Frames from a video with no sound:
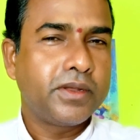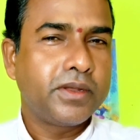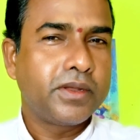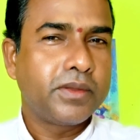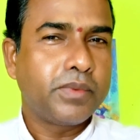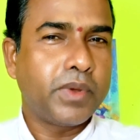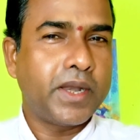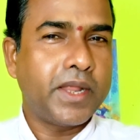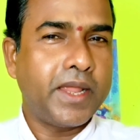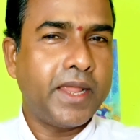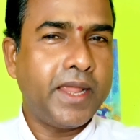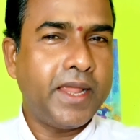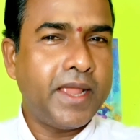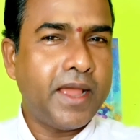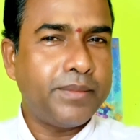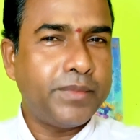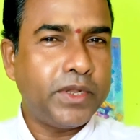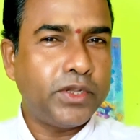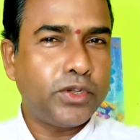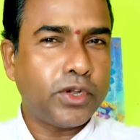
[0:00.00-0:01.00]
ফলে এই
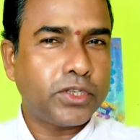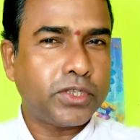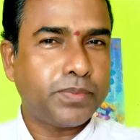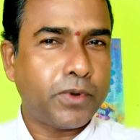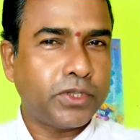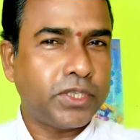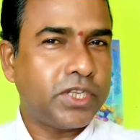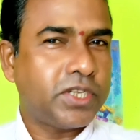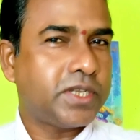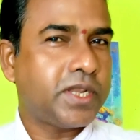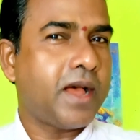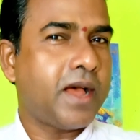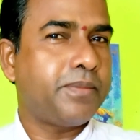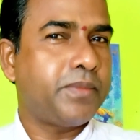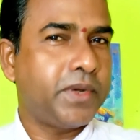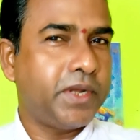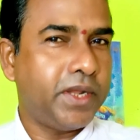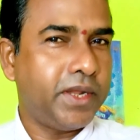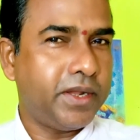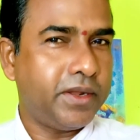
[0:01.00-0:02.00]
আমি যশ প্রতিষ্ঠা
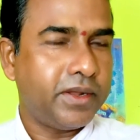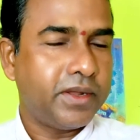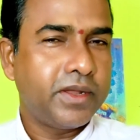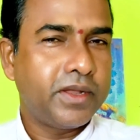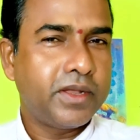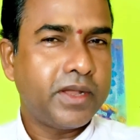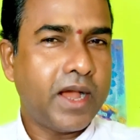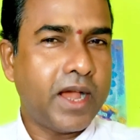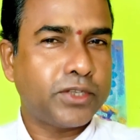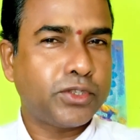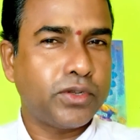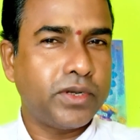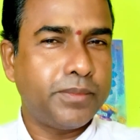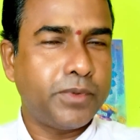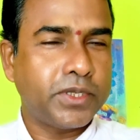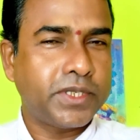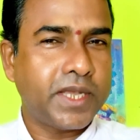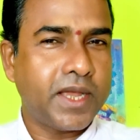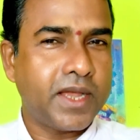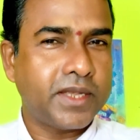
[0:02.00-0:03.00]
আপনি আসনে
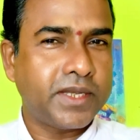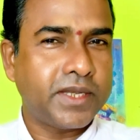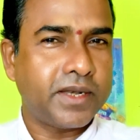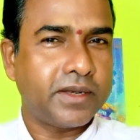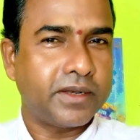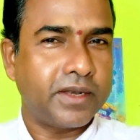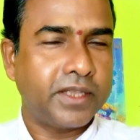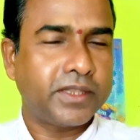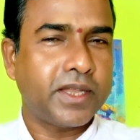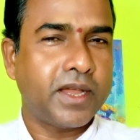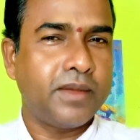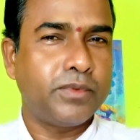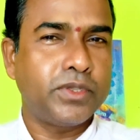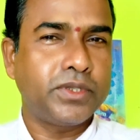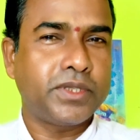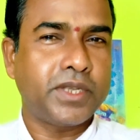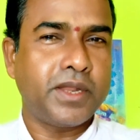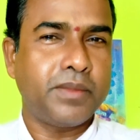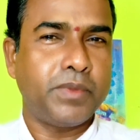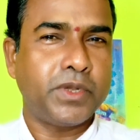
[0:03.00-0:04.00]
বসে আছেন নেতা
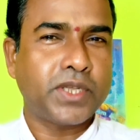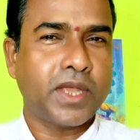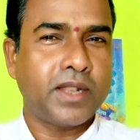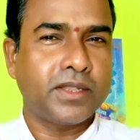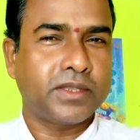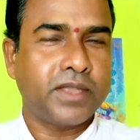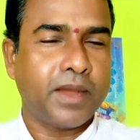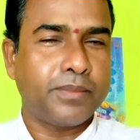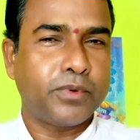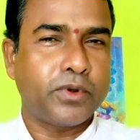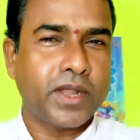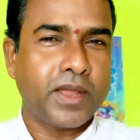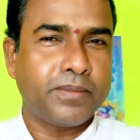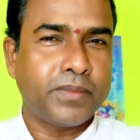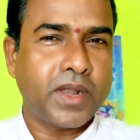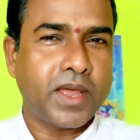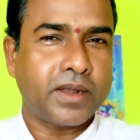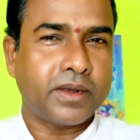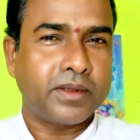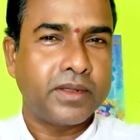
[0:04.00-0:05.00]
মন্ত্রী বিশাল দাপট
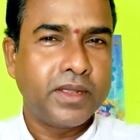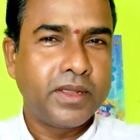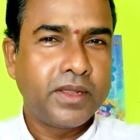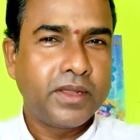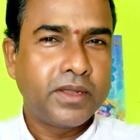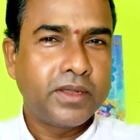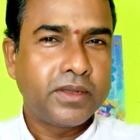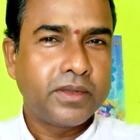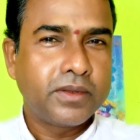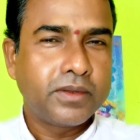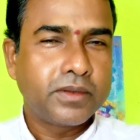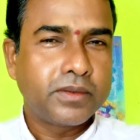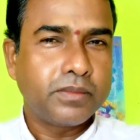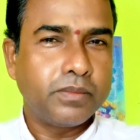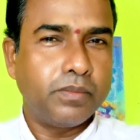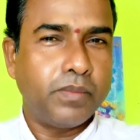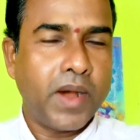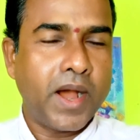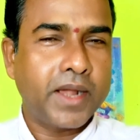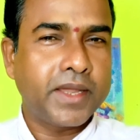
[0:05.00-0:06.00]
আপনার
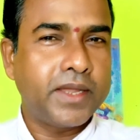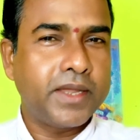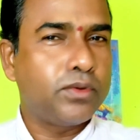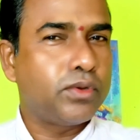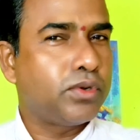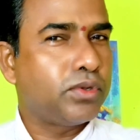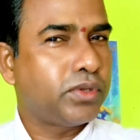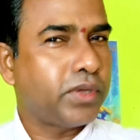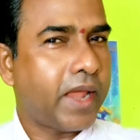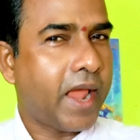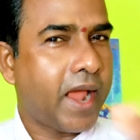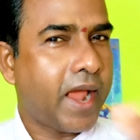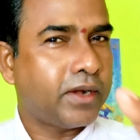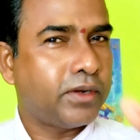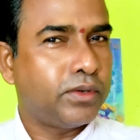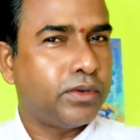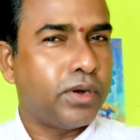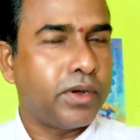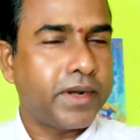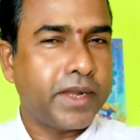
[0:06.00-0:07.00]
বাগে গুরুতে এক
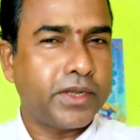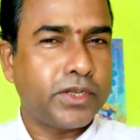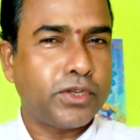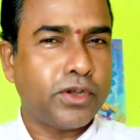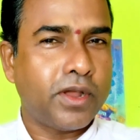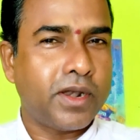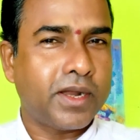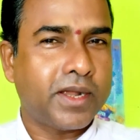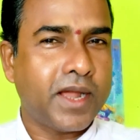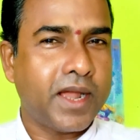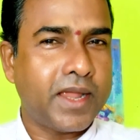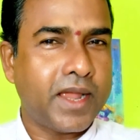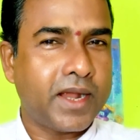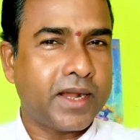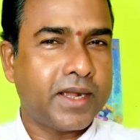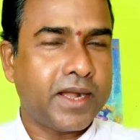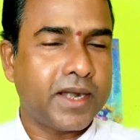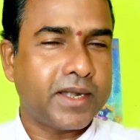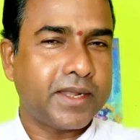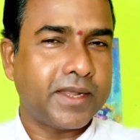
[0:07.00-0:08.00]
ঘরে জল খায় এক
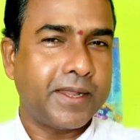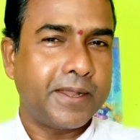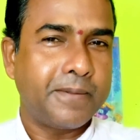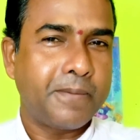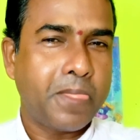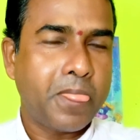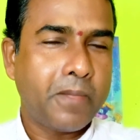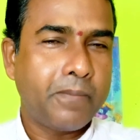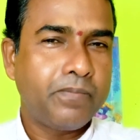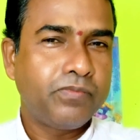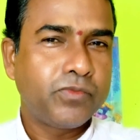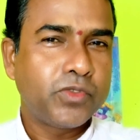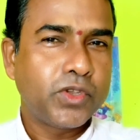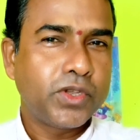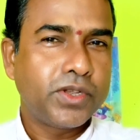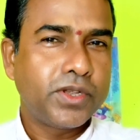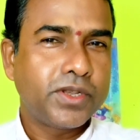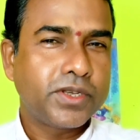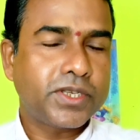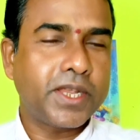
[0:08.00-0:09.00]
ঘাটে
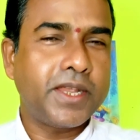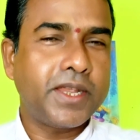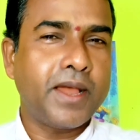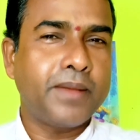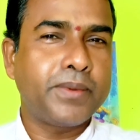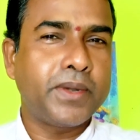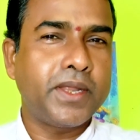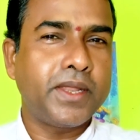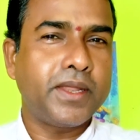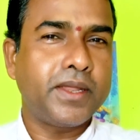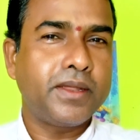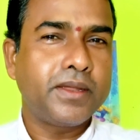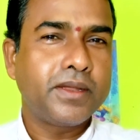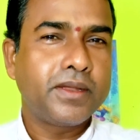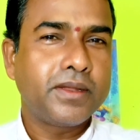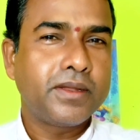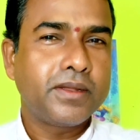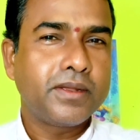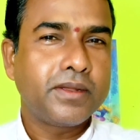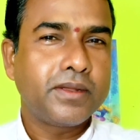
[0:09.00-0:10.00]
সেই আপনি
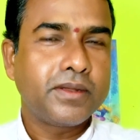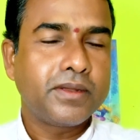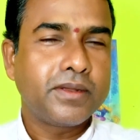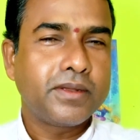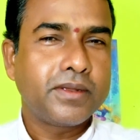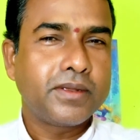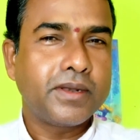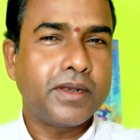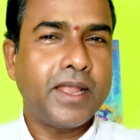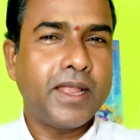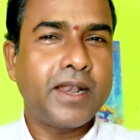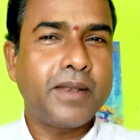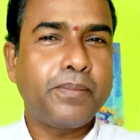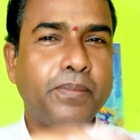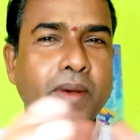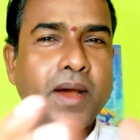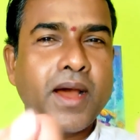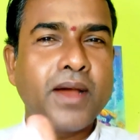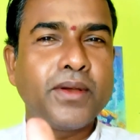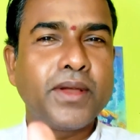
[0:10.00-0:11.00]

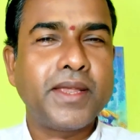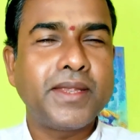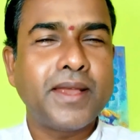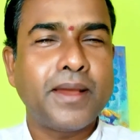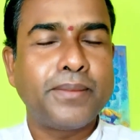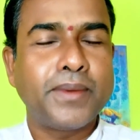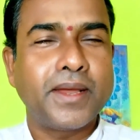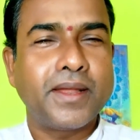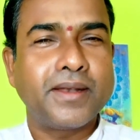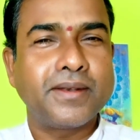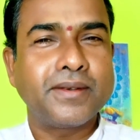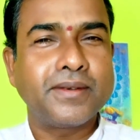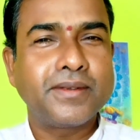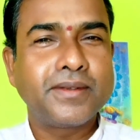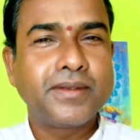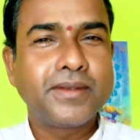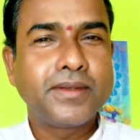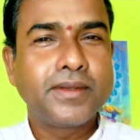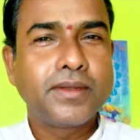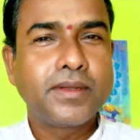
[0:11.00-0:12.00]
ল্যালপা হয়ে যাবেন
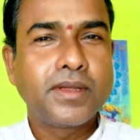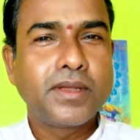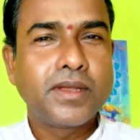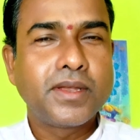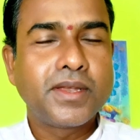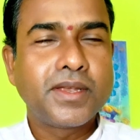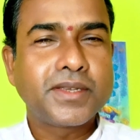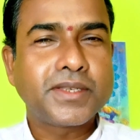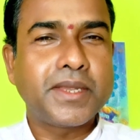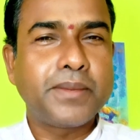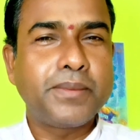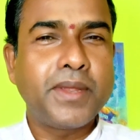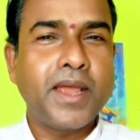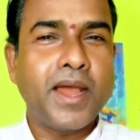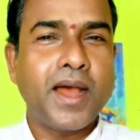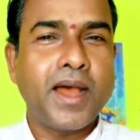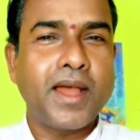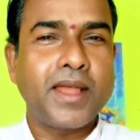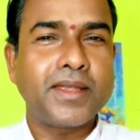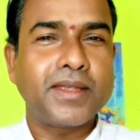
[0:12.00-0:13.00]

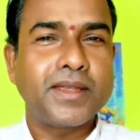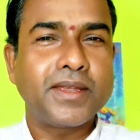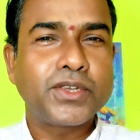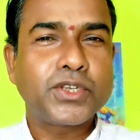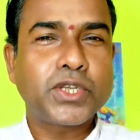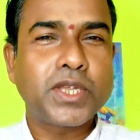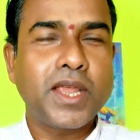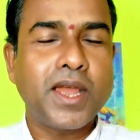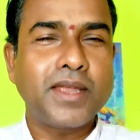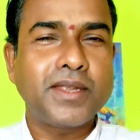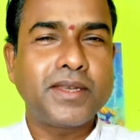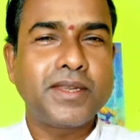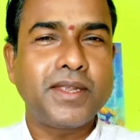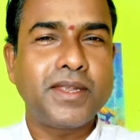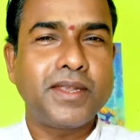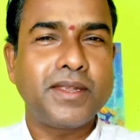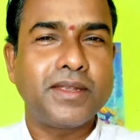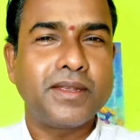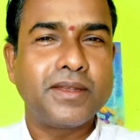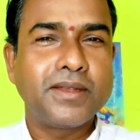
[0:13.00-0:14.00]
সিবিআই সিআইডি
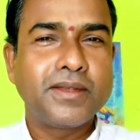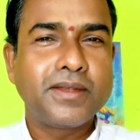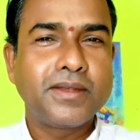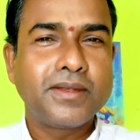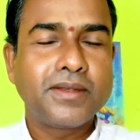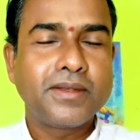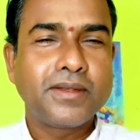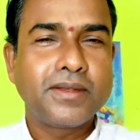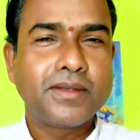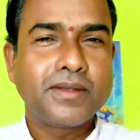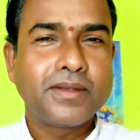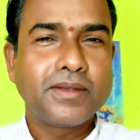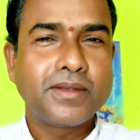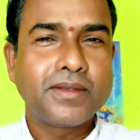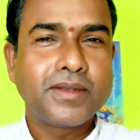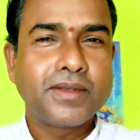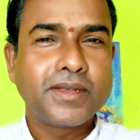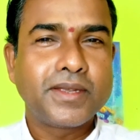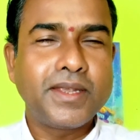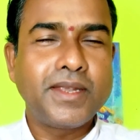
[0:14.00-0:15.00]

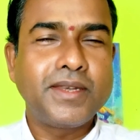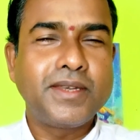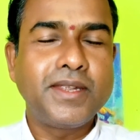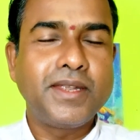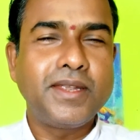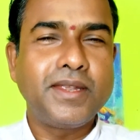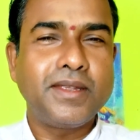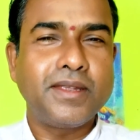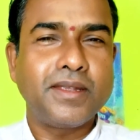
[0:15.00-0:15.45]
ইডি